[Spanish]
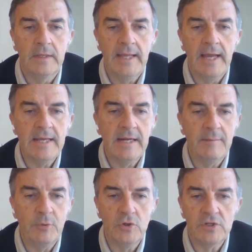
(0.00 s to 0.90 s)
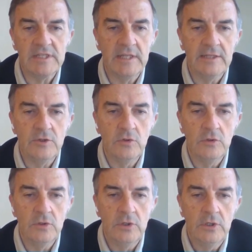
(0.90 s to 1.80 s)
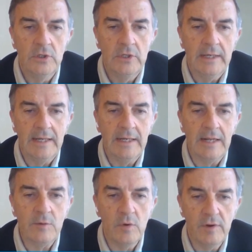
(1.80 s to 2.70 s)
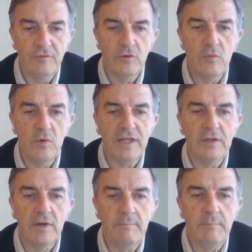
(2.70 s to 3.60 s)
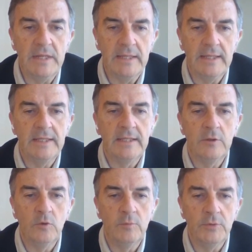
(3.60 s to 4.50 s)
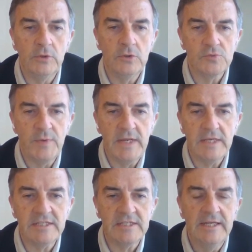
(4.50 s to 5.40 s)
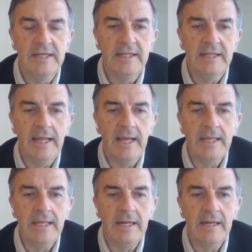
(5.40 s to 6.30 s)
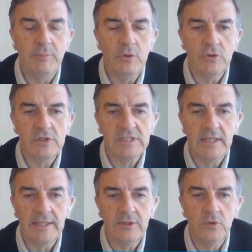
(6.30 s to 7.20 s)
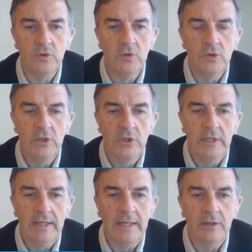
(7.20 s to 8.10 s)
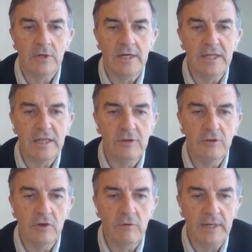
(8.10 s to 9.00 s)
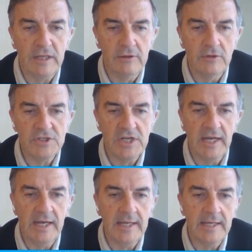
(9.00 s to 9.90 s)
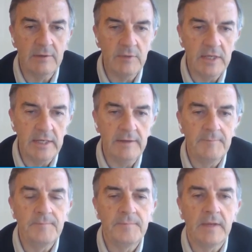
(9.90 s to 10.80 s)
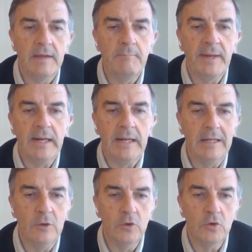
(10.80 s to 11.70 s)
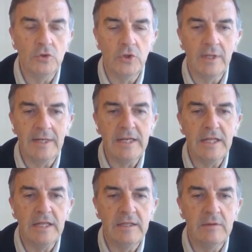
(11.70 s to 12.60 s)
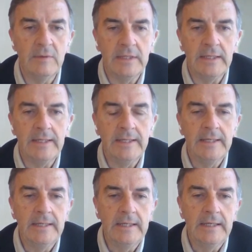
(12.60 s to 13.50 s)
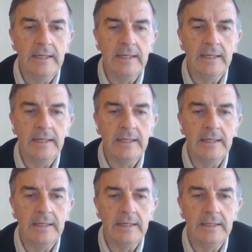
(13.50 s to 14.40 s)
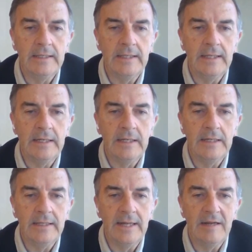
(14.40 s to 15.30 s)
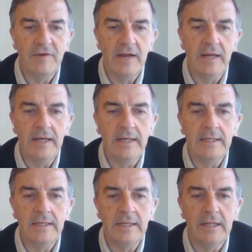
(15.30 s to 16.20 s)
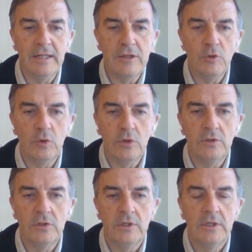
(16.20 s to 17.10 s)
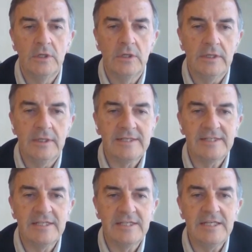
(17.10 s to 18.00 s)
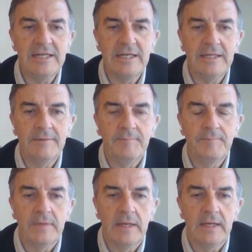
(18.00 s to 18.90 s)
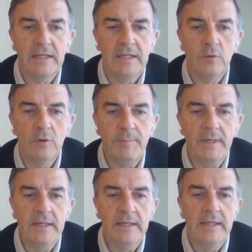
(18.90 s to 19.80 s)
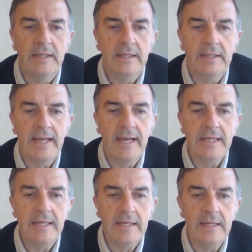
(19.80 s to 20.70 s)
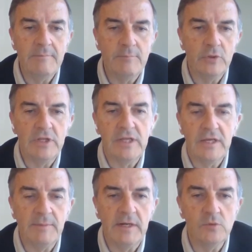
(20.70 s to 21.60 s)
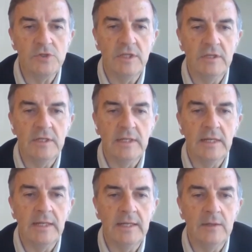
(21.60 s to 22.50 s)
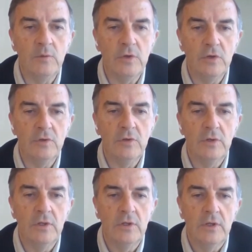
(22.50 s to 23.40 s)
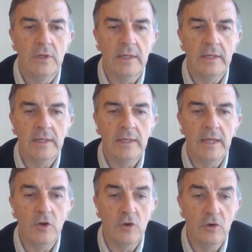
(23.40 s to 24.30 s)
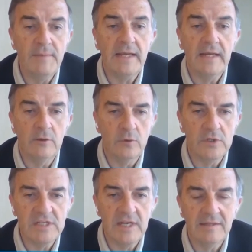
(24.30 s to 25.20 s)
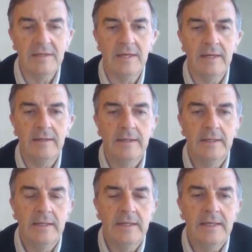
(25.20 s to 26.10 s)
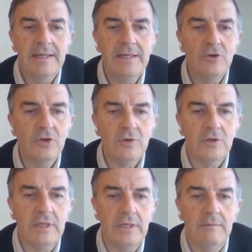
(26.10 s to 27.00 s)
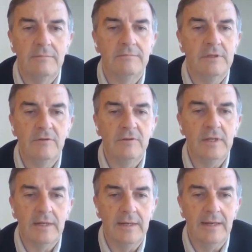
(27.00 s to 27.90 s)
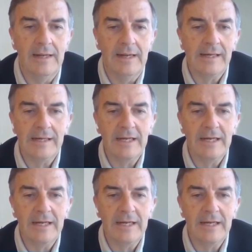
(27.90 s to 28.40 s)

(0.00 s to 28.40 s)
de ahí el apoyo que está dando a la nueva formulación ampliada del grupo de los BRICS, de ahí el apoyo que está dando a la Organización de Cooperación de Shanghai, que viene en paralelo con toda la iniciativa de, eh, la franja y el cinturón desde China hacia Europa. De ahí la importancia que para Rusia tiene la Unión eh, Económica Euroasiática y yo creo, quiero decir, la,